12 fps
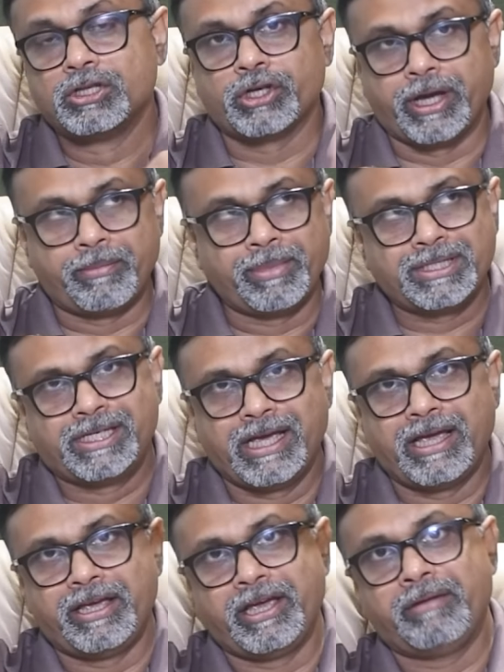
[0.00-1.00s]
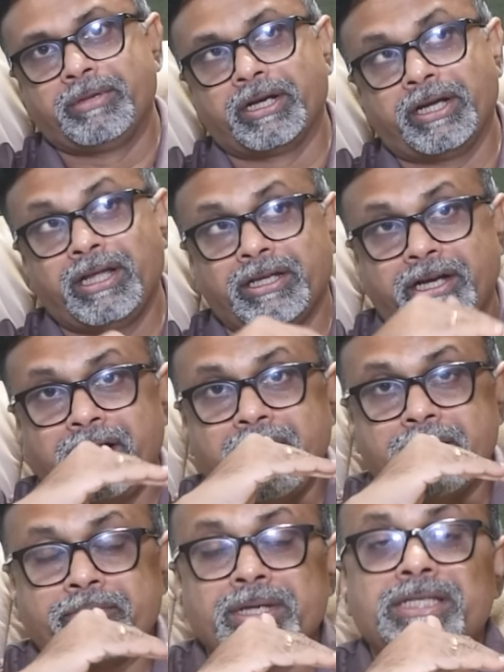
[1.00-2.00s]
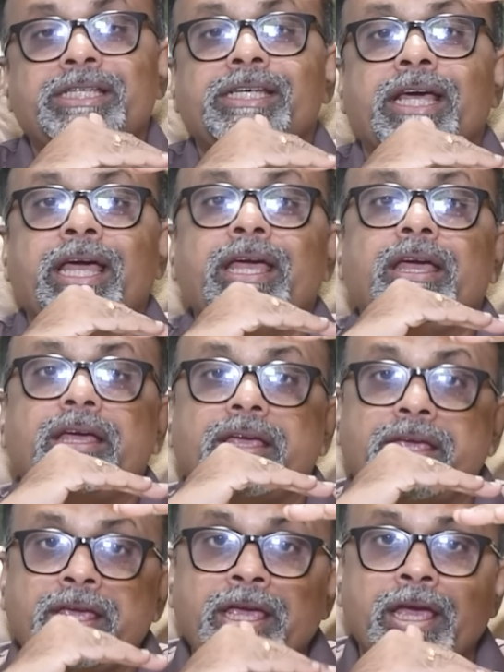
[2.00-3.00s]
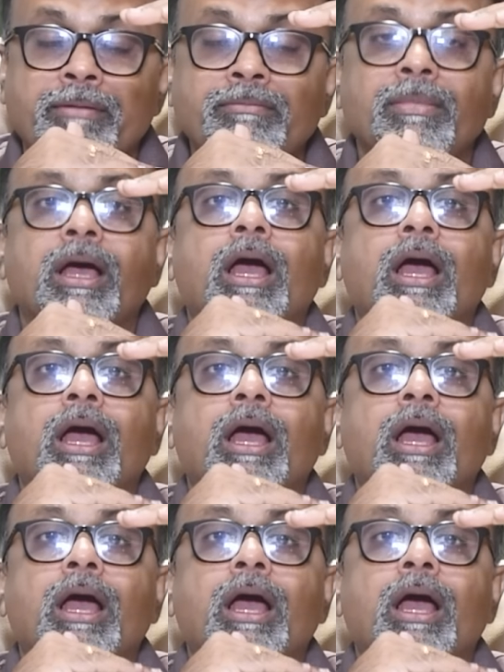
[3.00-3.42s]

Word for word: ஸோ எம்எஸ்சிஐ இஎம் e இருக்குது அது கீழே எம்எஸ்சிஐ இஎம்